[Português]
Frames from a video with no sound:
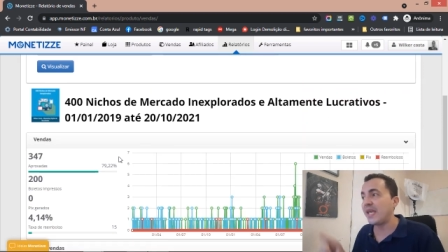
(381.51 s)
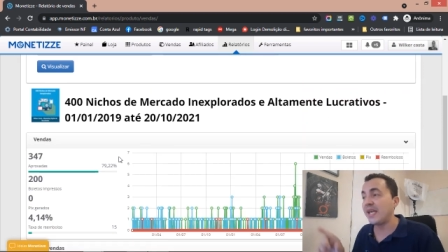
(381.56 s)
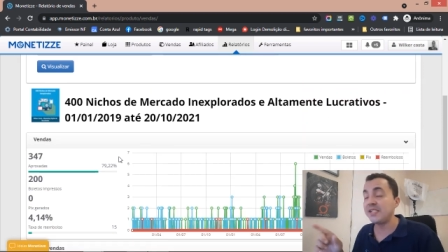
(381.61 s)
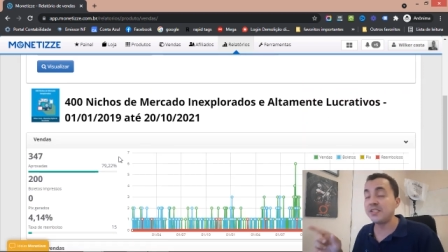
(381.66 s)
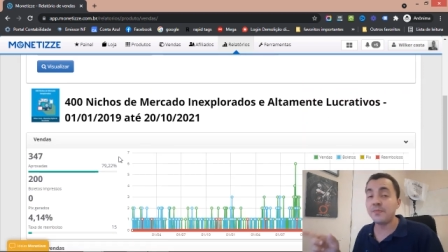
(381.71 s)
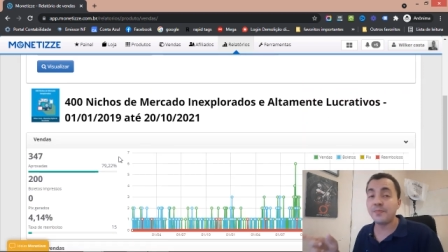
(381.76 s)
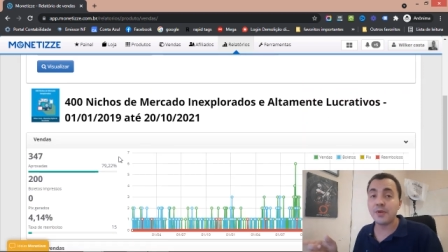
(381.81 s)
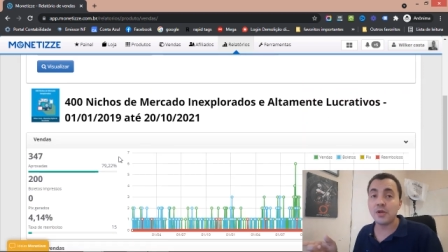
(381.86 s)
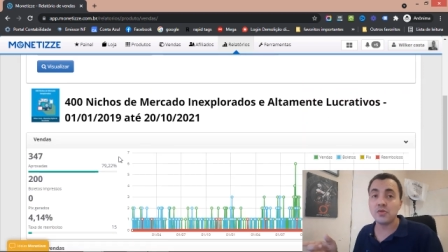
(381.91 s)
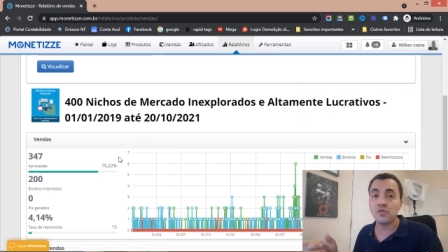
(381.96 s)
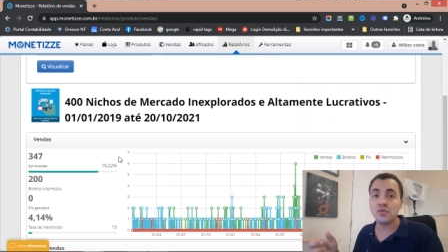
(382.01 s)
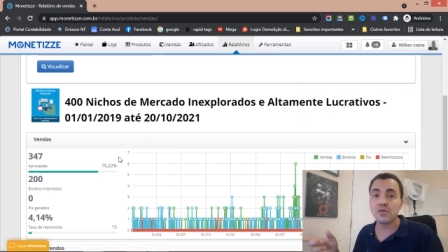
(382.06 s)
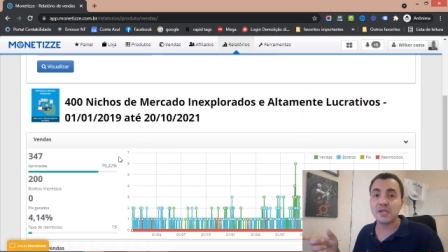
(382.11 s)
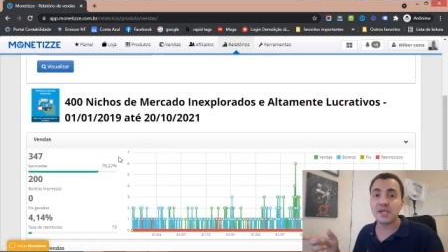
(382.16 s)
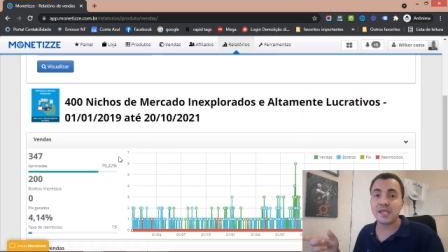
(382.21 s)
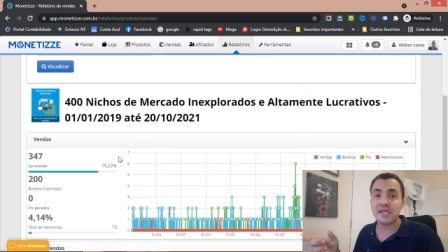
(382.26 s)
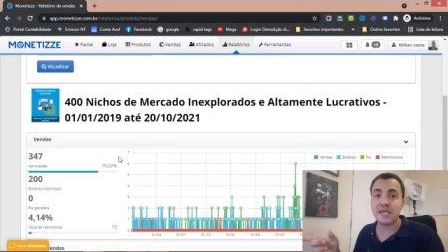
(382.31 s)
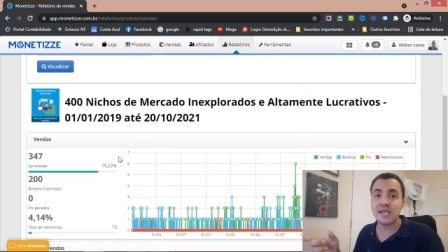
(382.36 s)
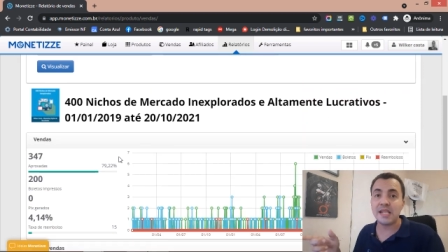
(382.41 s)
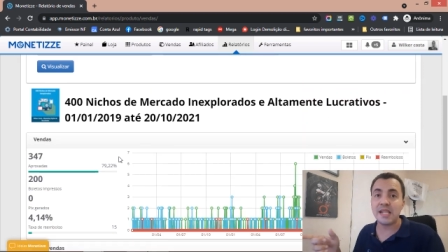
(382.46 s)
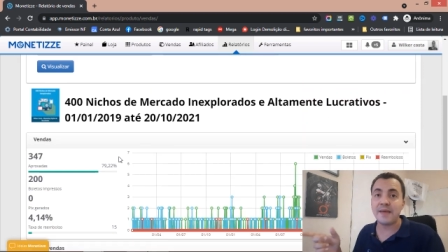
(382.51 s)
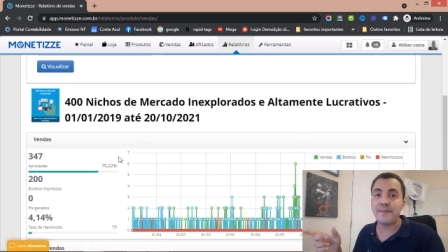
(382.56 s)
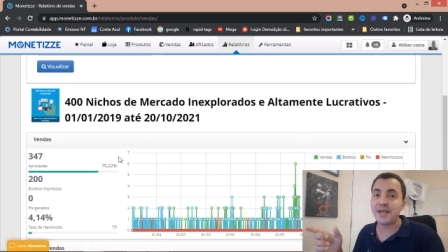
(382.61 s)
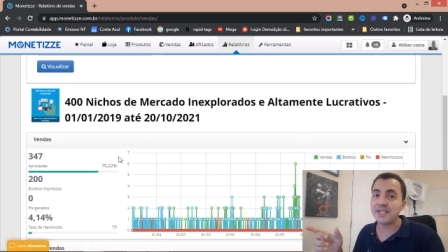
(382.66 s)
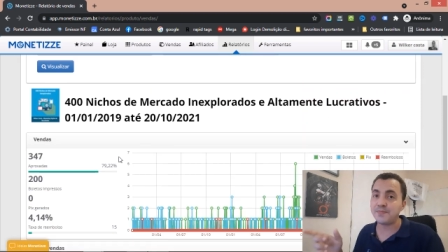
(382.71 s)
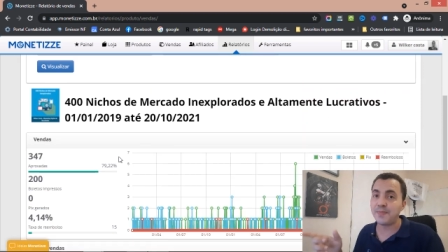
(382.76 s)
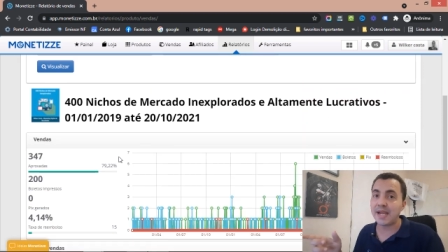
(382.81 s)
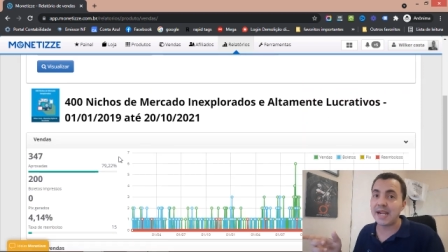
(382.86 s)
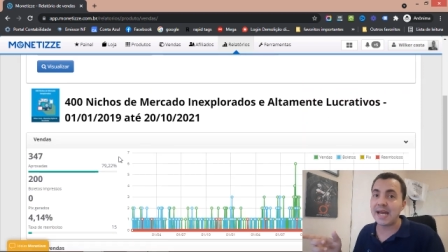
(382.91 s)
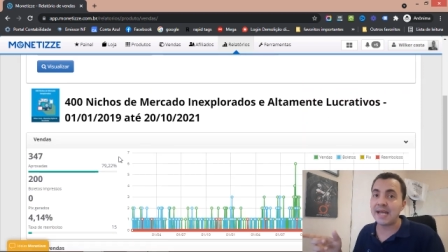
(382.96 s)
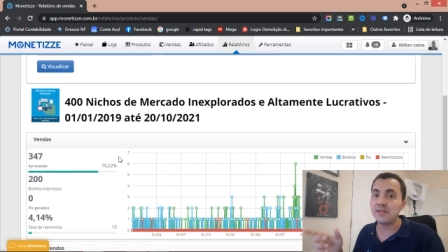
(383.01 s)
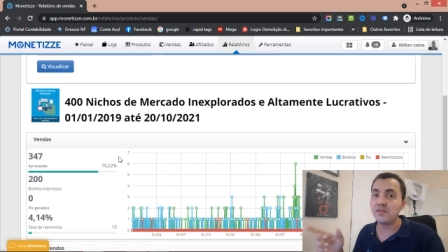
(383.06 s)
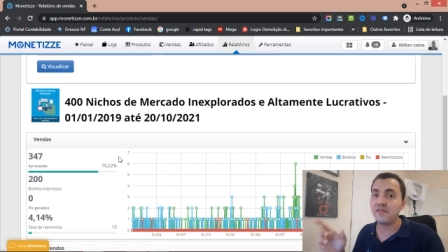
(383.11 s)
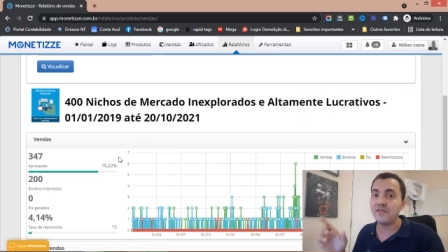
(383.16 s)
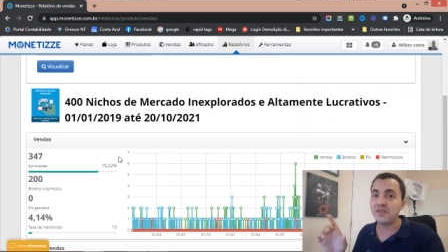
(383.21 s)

Esse produto aqui ele é mais barato,